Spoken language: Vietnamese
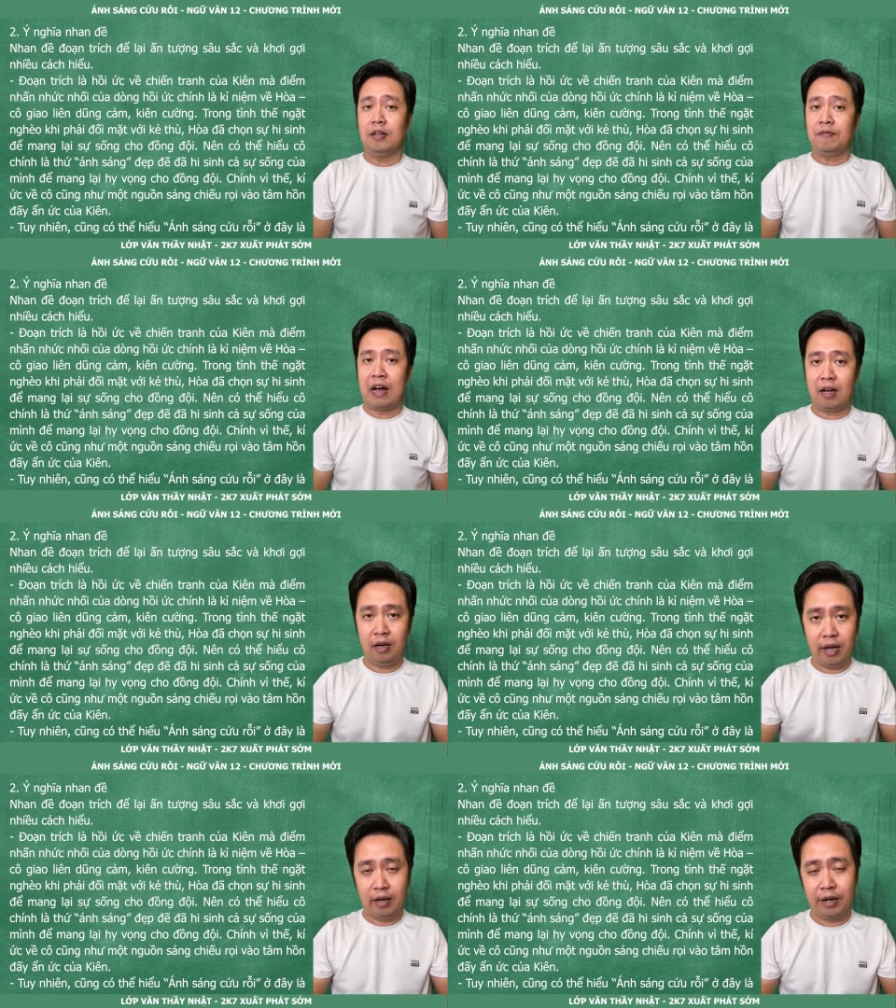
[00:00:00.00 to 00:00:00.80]
và
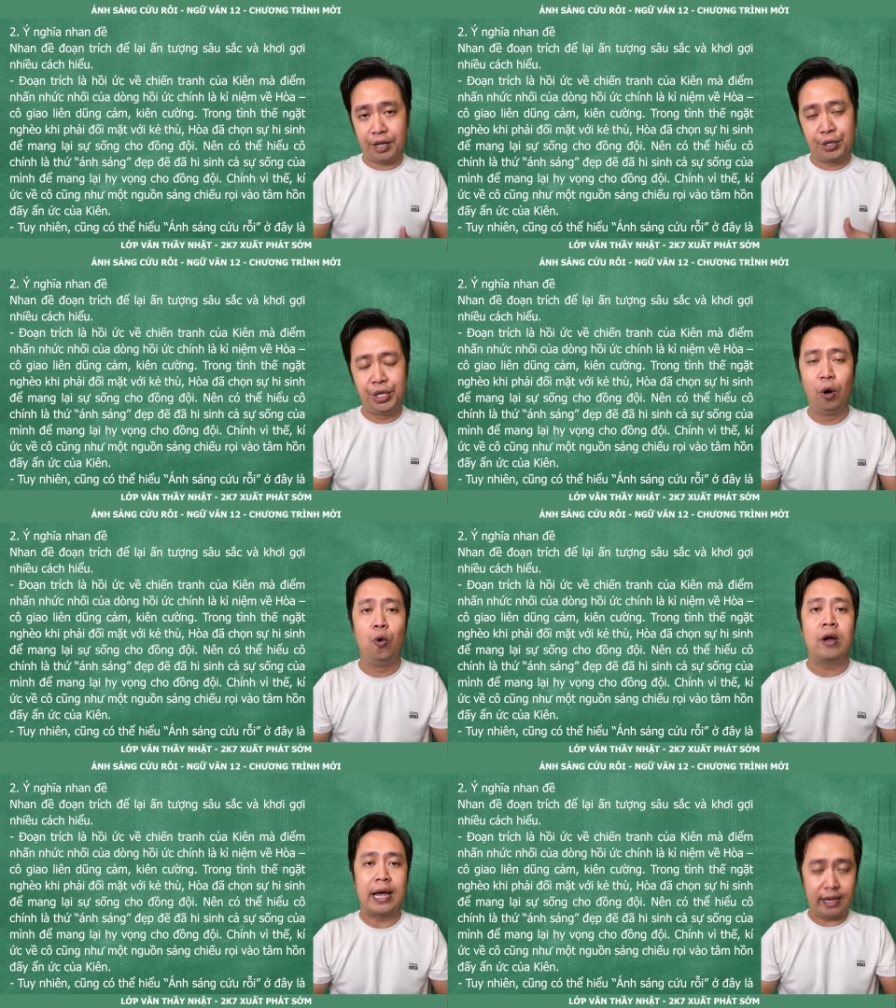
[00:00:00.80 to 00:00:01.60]
khơi gợi
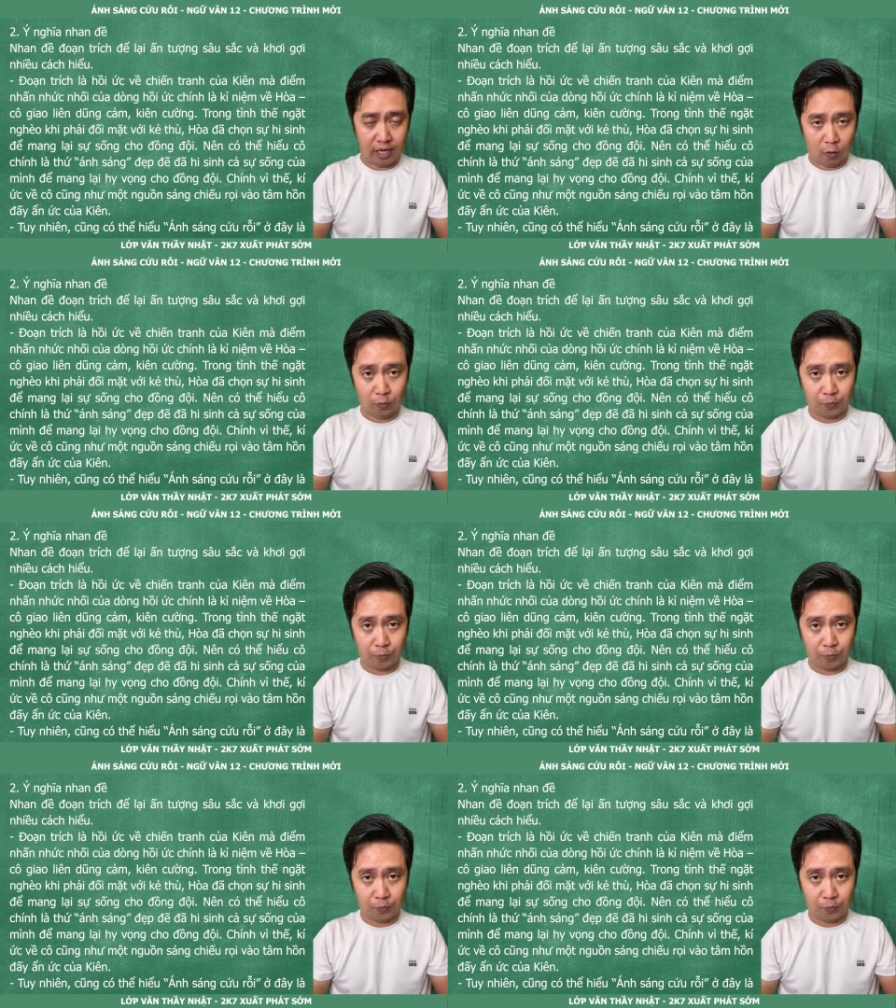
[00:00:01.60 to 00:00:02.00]
nhiều cách hiểu.